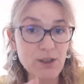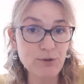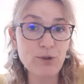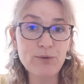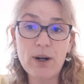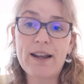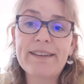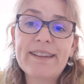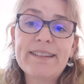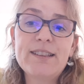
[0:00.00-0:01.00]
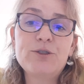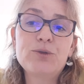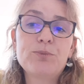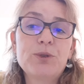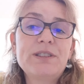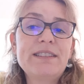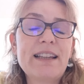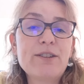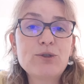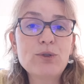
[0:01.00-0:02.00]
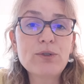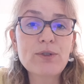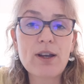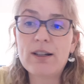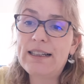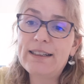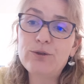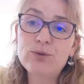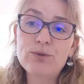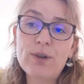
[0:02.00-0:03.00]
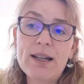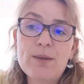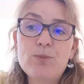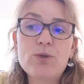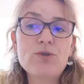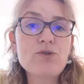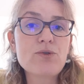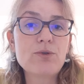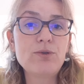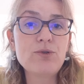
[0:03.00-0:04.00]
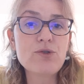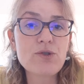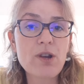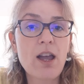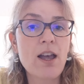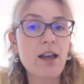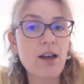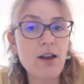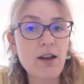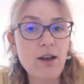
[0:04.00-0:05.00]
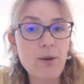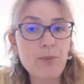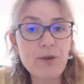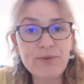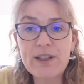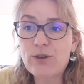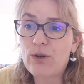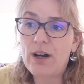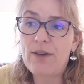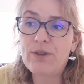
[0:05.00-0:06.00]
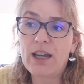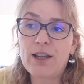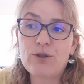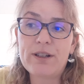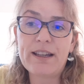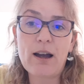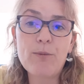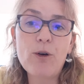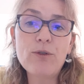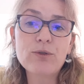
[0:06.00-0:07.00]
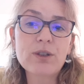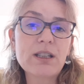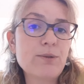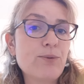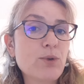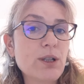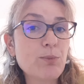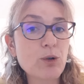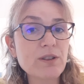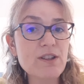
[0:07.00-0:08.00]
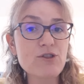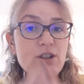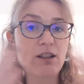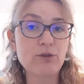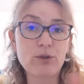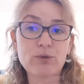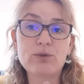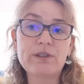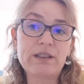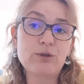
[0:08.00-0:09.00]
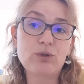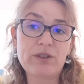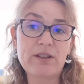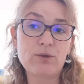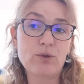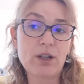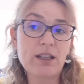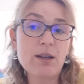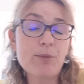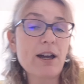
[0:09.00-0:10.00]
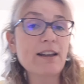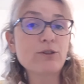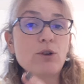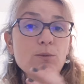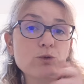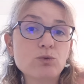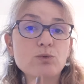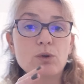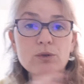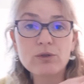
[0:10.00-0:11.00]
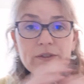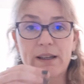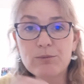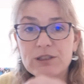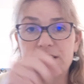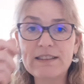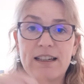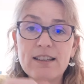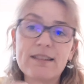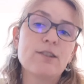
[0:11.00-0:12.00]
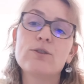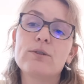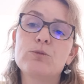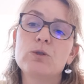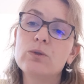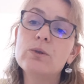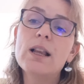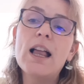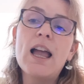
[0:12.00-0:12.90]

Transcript: Donc voilà, ça c'est une petite astuce. Les doudous et les peluches euh, peuvent être lavés régulièrement, donc il faut les protéger dans une thé d'oreiller par exemple ou euh, dans un petit sac, ça se fait beaucoup.